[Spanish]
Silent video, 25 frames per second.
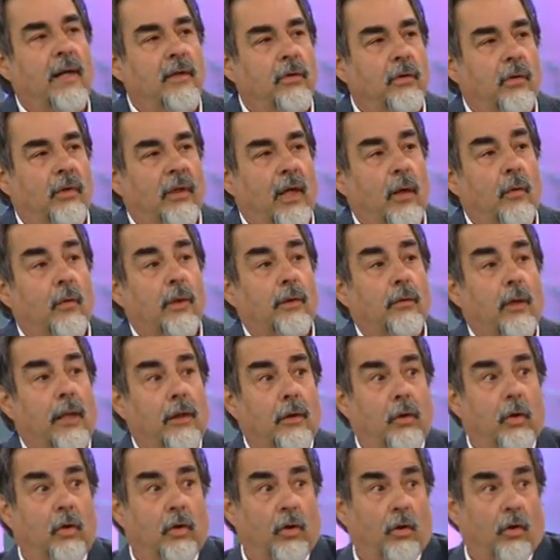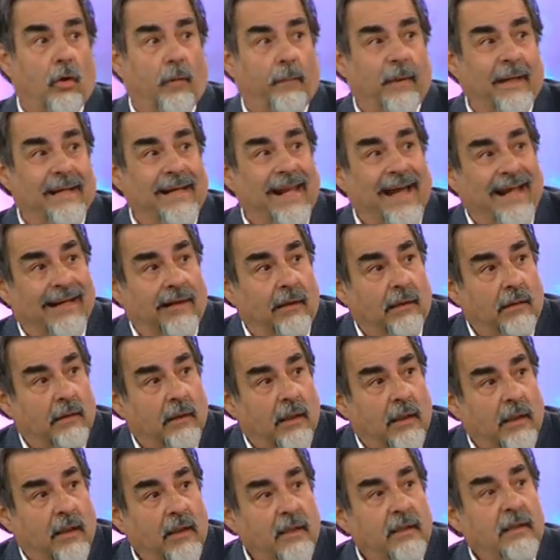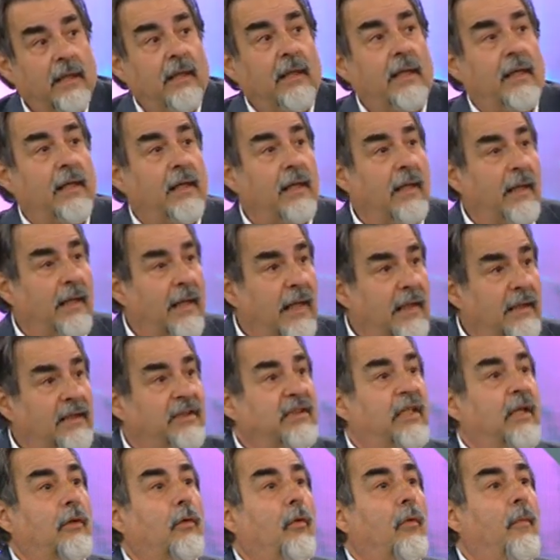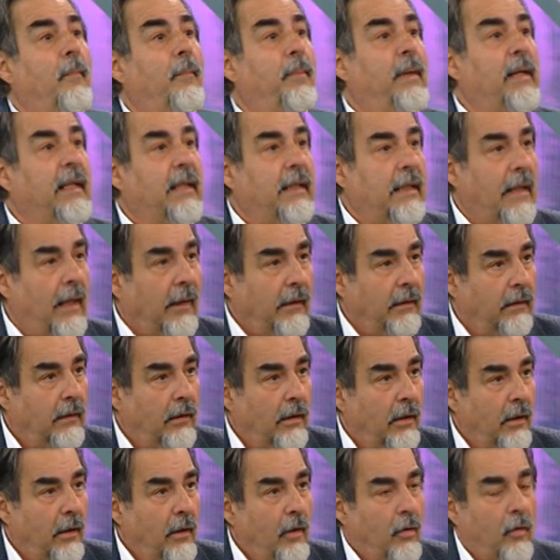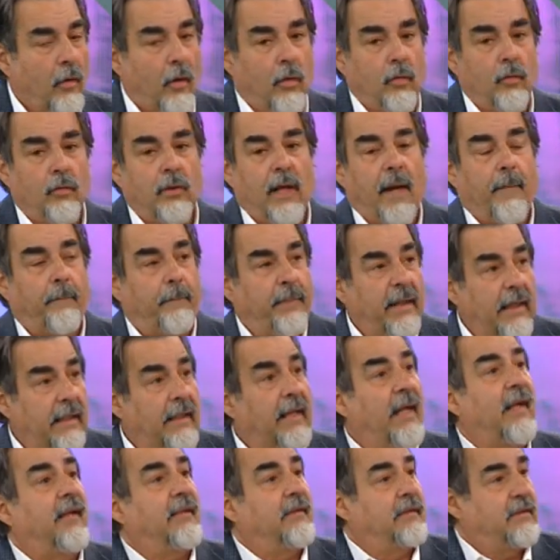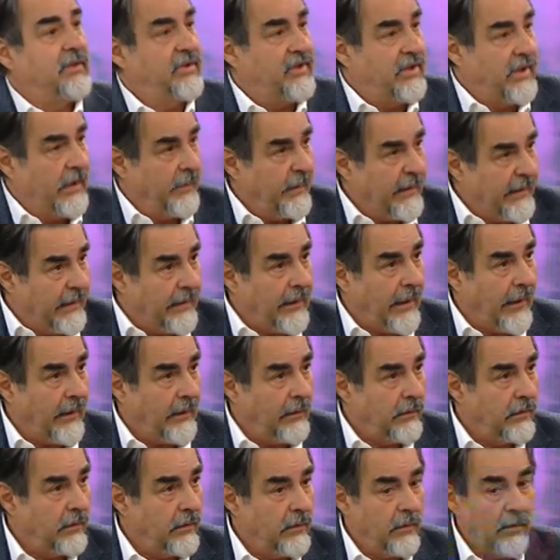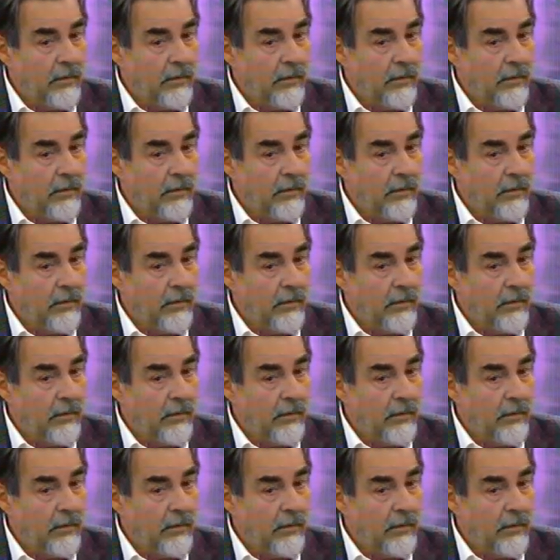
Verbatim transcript: años de acuerdo al Código Penal. Y en general se cumplía con una pena severa,